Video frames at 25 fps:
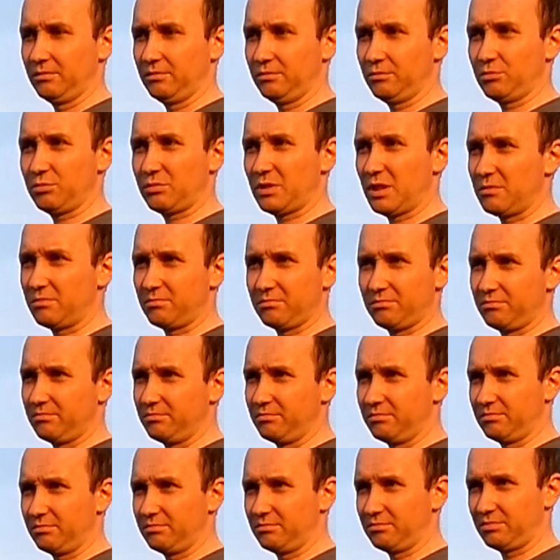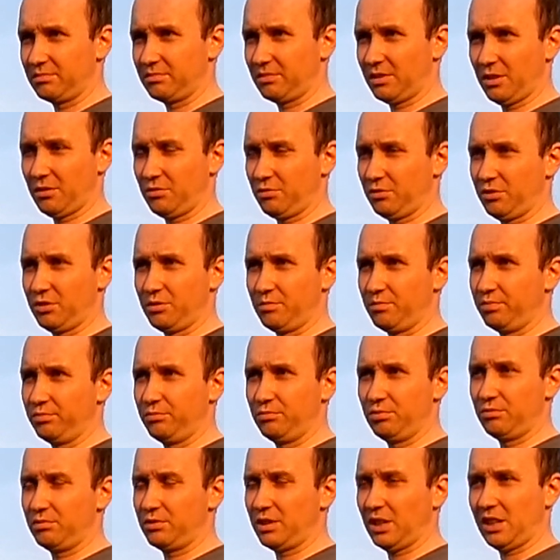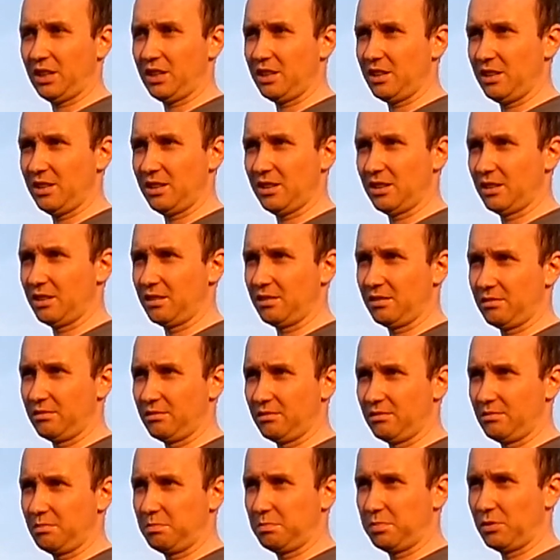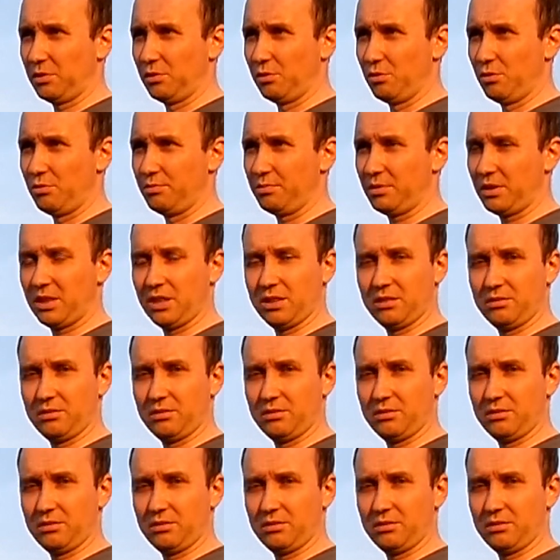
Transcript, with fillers: Ну там короче, будут такие поломки,